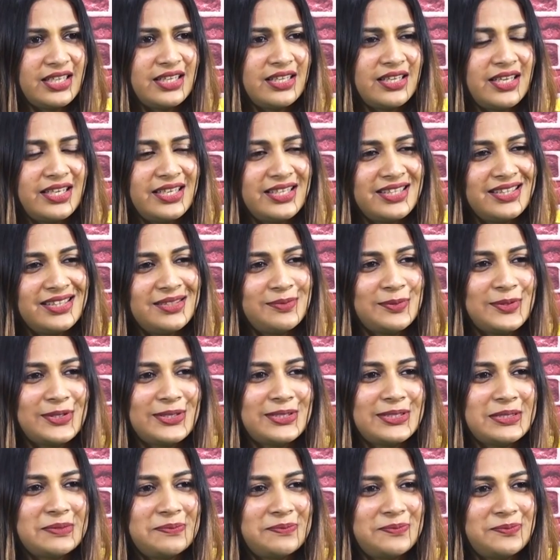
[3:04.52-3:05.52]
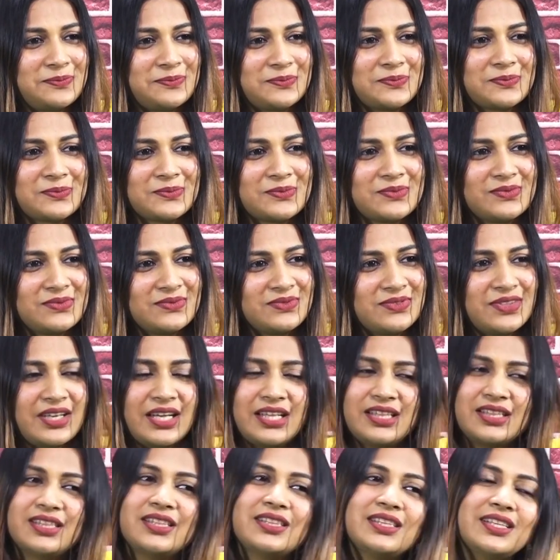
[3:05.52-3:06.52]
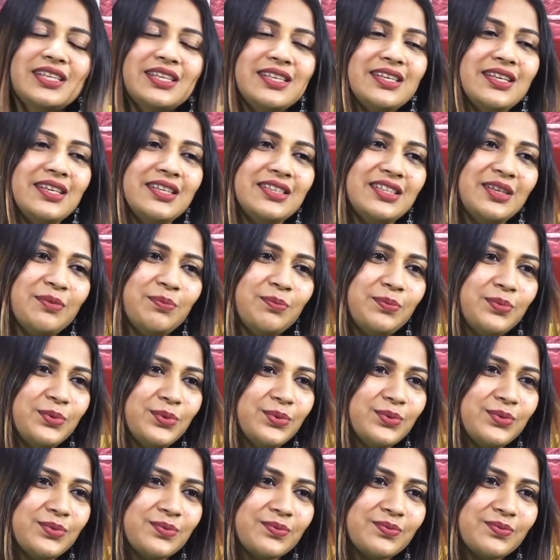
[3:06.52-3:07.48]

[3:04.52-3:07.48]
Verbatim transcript: కదా అయ్యింది మొత్తం అందరు నన్ను తప్పు